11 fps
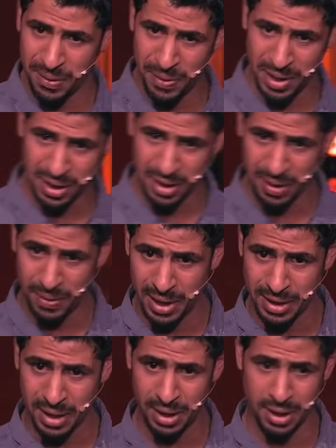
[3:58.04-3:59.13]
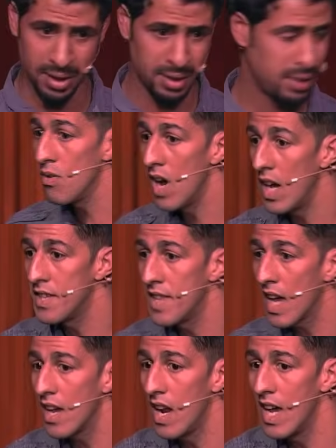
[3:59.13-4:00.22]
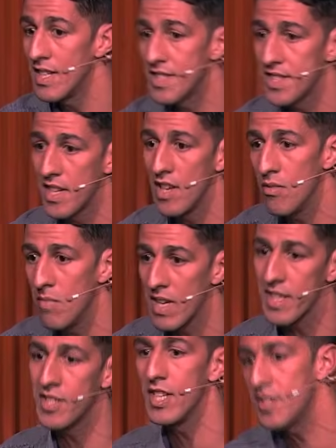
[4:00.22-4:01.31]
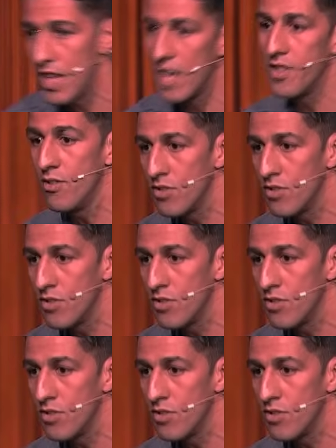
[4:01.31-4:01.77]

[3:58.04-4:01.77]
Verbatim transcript: فرشتنا في خطره ولا واحد يدخل عن كيلو مطيشه تجي عندو